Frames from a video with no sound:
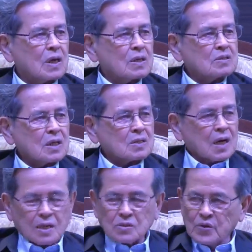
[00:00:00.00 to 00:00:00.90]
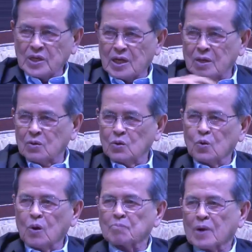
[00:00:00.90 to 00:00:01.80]
จัดการตนเองรวม
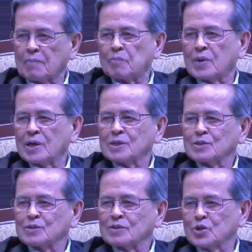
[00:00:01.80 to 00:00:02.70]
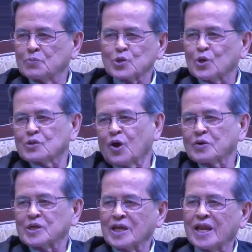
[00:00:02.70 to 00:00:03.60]
กับชุมชนท้อง
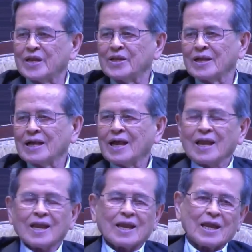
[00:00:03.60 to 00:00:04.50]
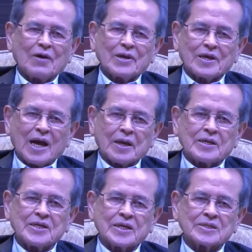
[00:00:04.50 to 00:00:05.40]
ถิ่นแล้วอีกอันหนึ่
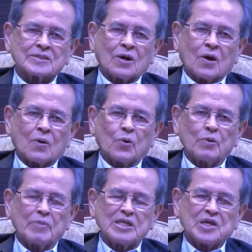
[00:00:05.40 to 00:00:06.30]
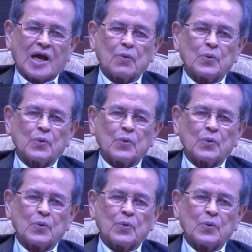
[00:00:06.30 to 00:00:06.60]
งก็คุณมีชัยวี